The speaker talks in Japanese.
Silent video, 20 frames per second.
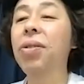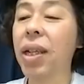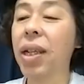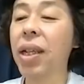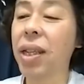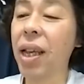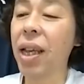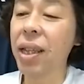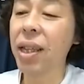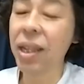応じゃ
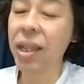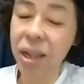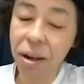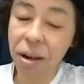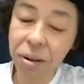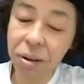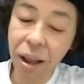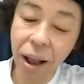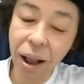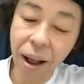あ千社
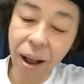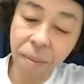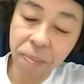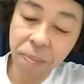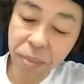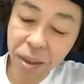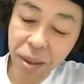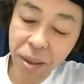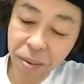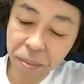札
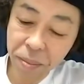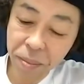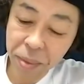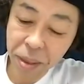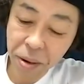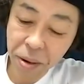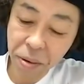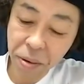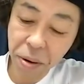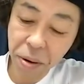
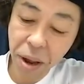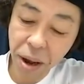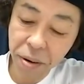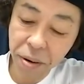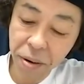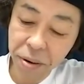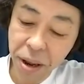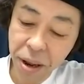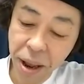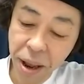
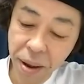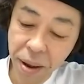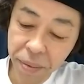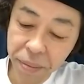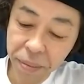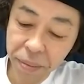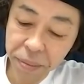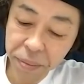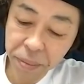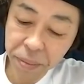500円
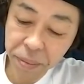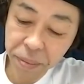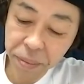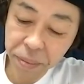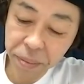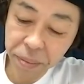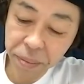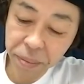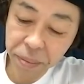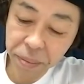
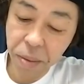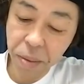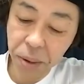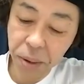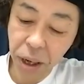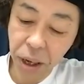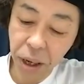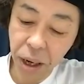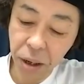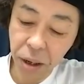わかり
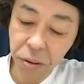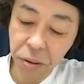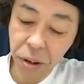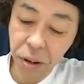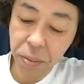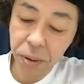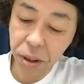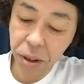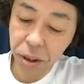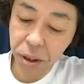ましたありがとう
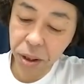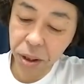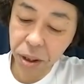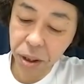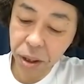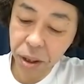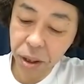ございます